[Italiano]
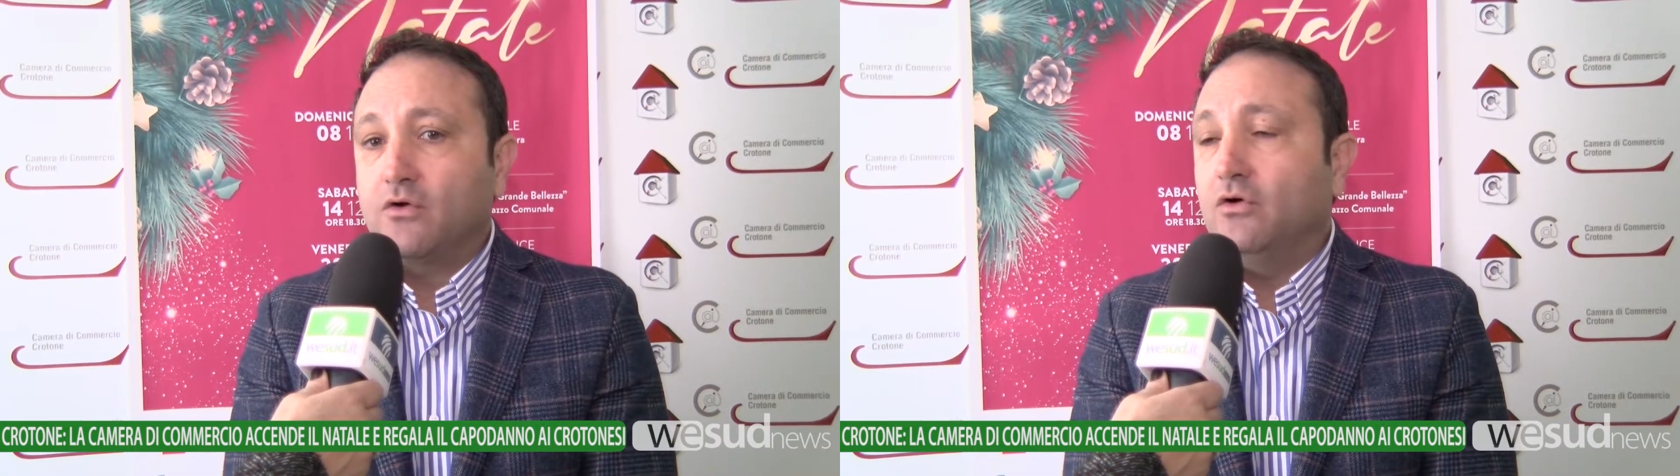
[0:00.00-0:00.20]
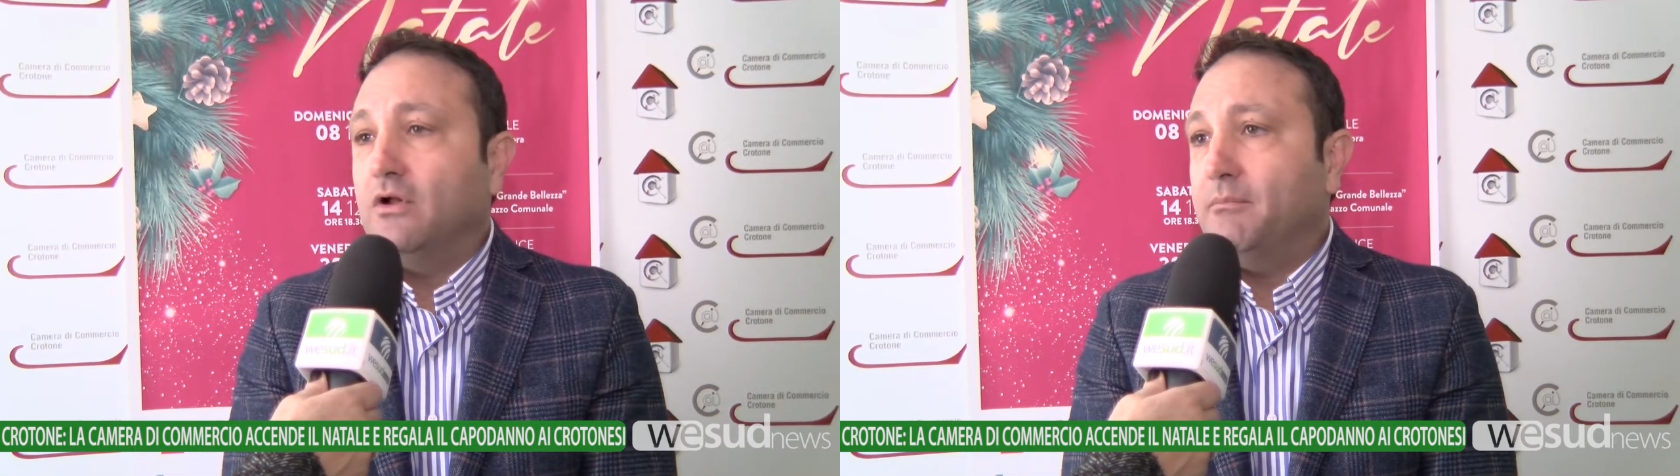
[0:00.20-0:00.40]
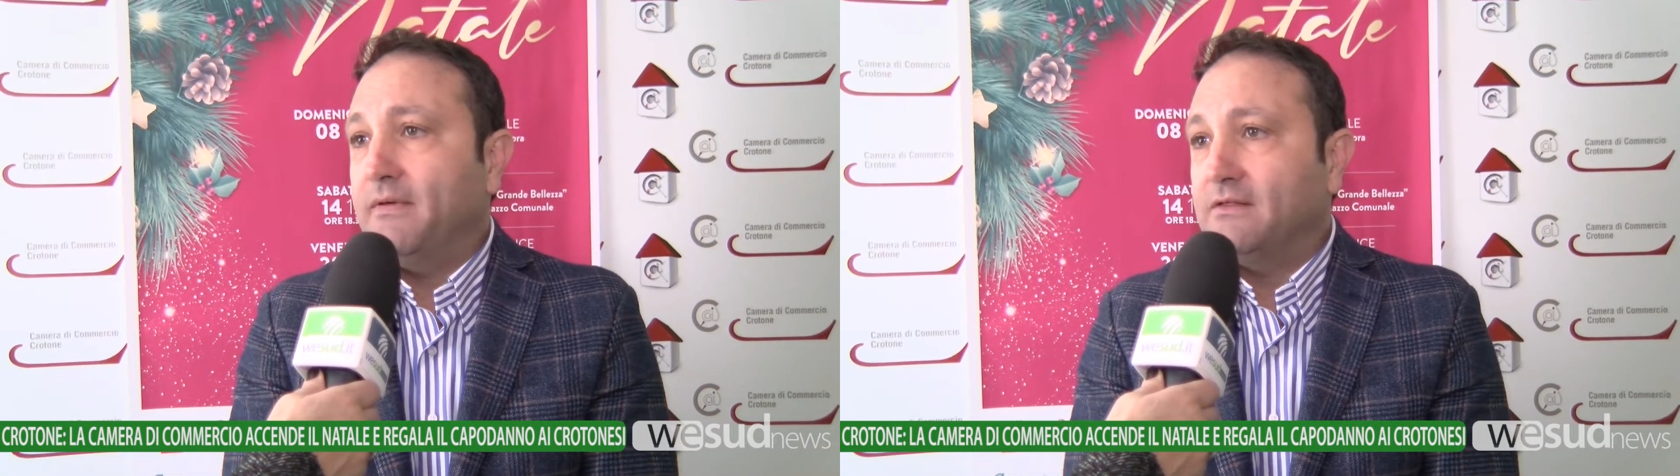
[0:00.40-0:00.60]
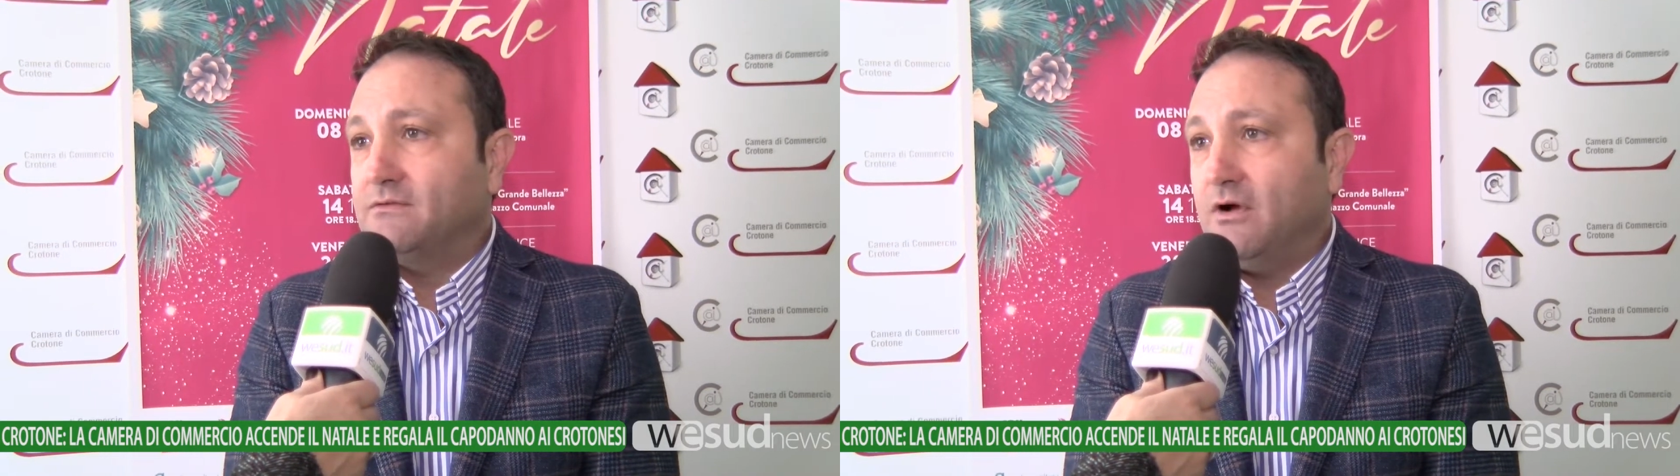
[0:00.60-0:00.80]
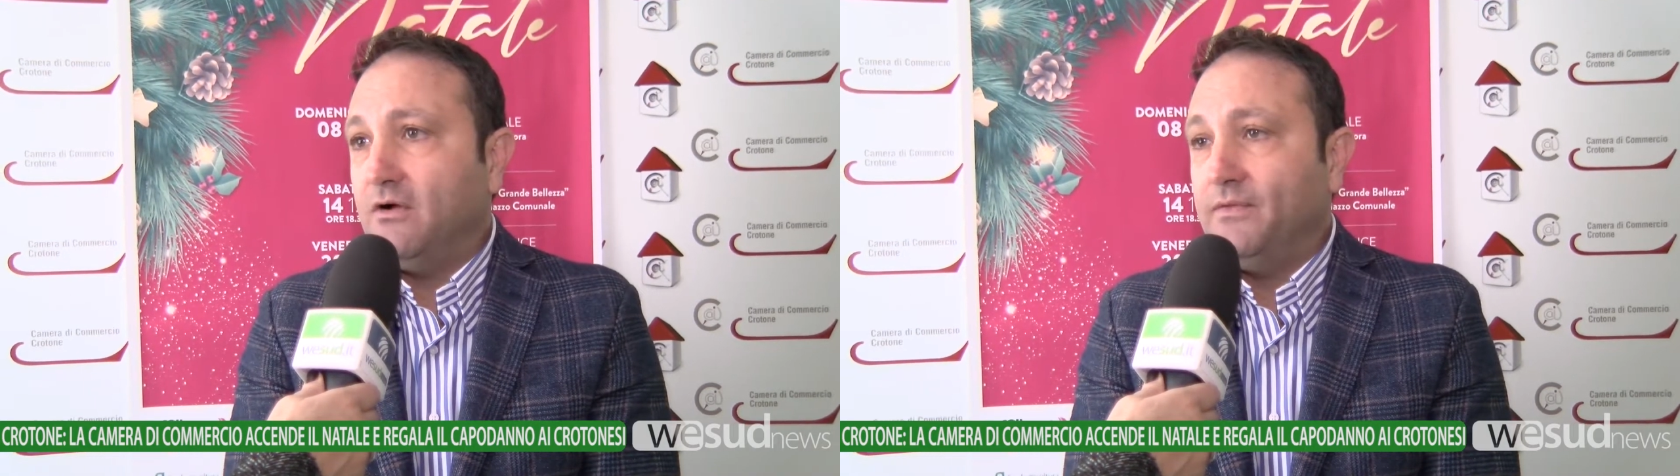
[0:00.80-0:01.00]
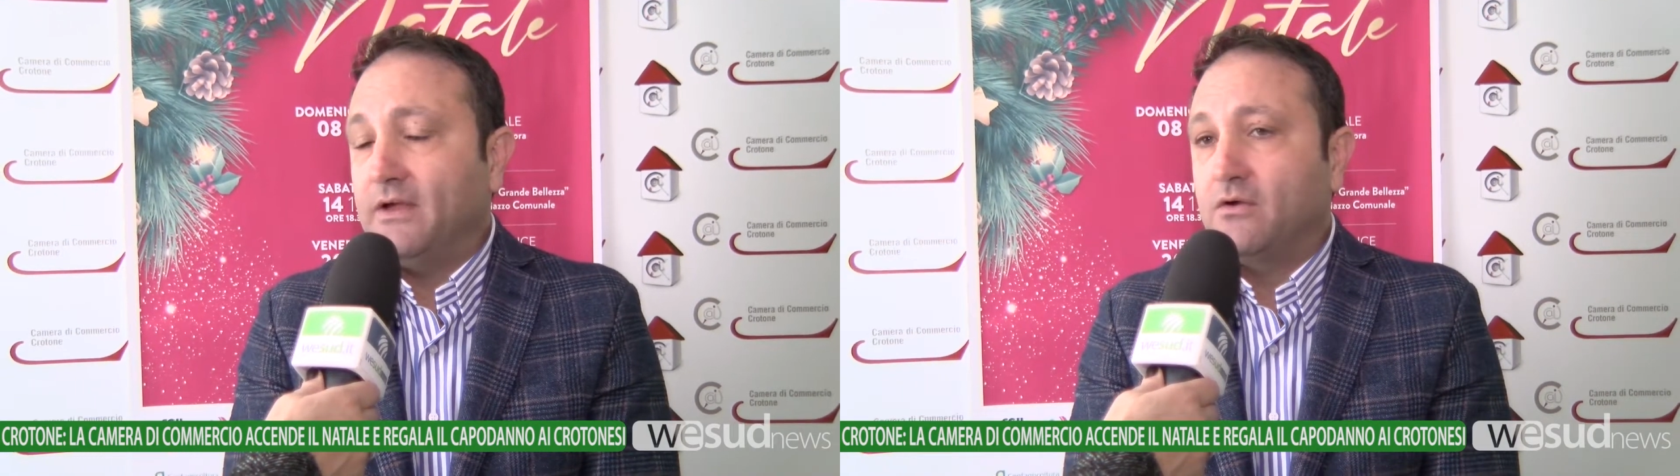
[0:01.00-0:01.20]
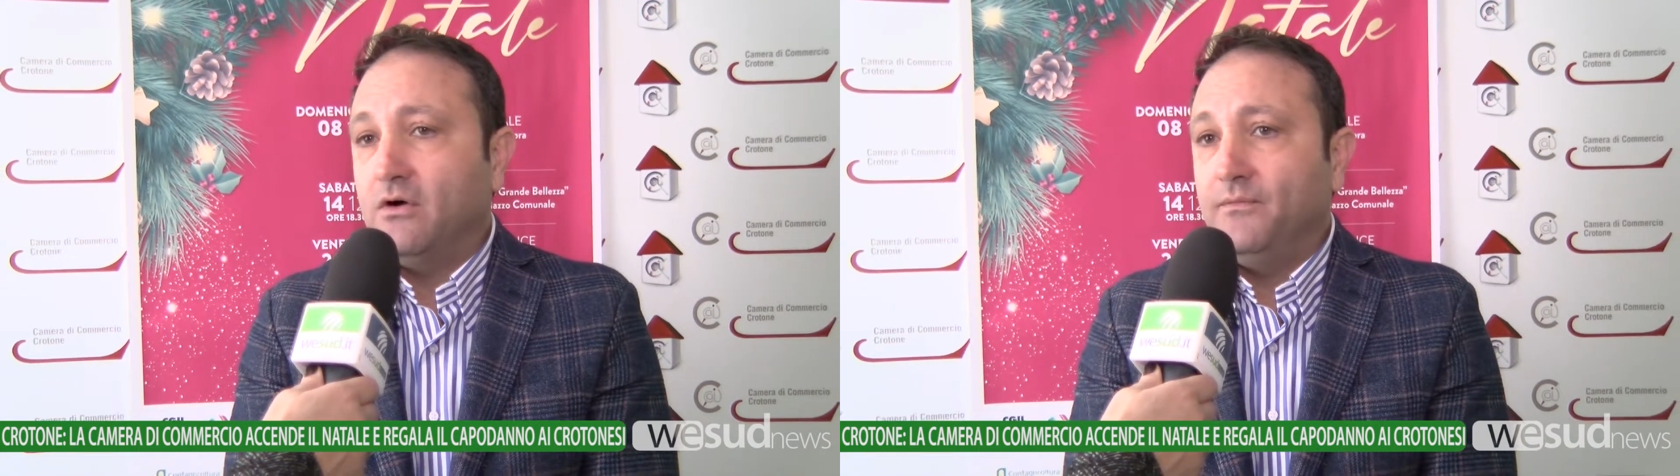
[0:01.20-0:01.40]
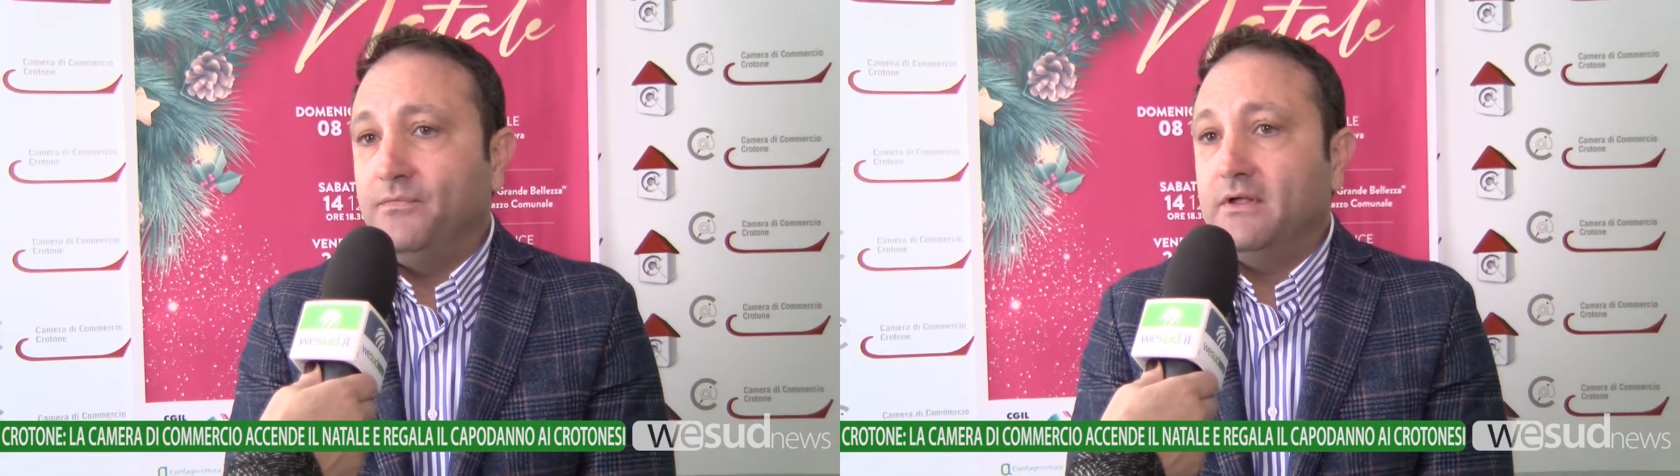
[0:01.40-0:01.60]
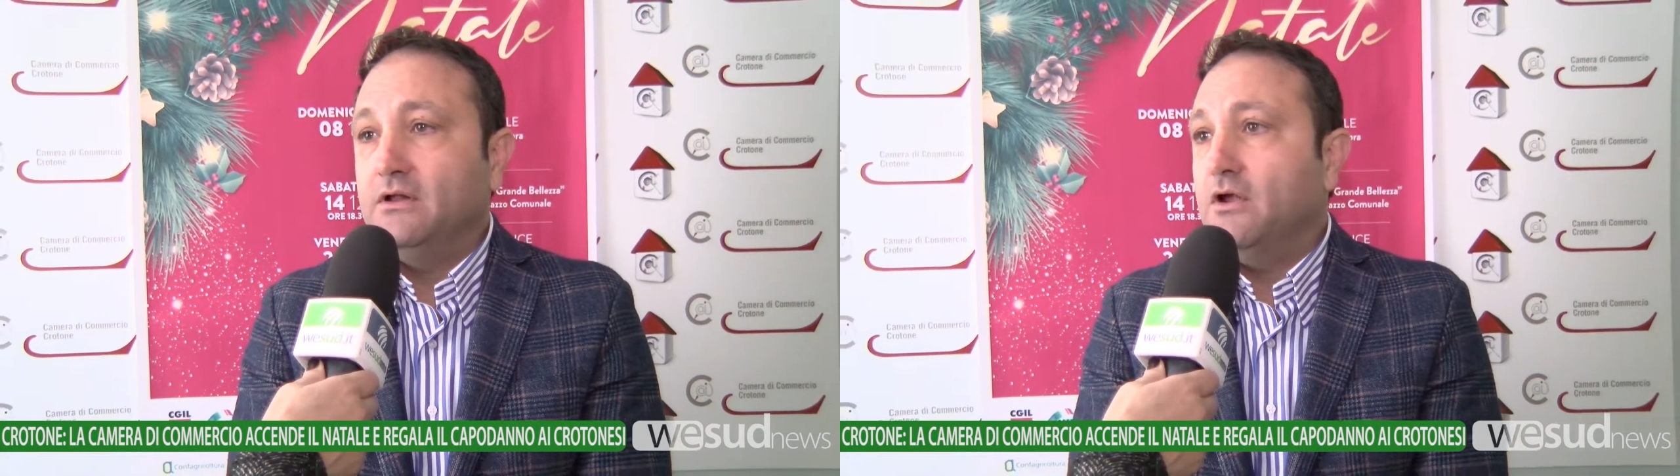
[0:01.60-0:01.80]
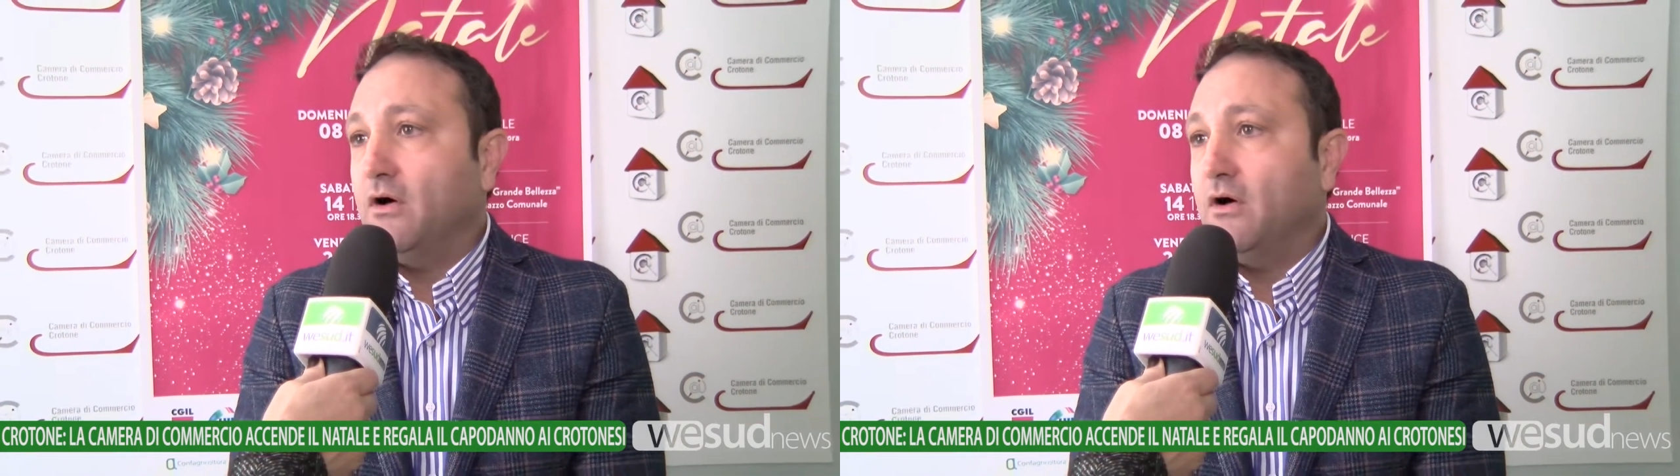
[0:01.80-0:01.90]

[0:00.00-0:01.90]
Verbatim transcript: collaborazione con gli